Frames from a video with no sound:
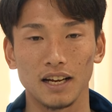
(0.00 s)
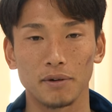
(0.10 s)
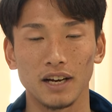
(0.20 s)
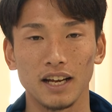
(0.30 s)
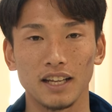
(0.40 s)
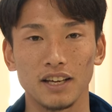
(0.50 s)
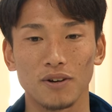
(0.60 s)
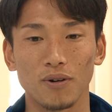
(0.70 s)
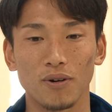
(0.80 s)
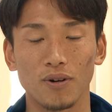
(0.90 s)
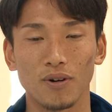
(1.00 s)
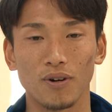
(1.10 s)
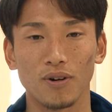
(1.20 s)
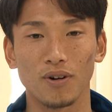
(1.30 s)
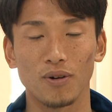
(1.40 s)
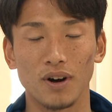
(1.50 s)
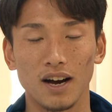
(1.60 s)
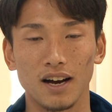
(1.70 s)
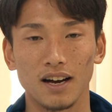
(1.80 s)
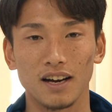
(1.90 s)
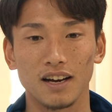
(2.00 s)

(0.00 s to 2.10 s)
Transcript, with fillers: まあ、来年以降は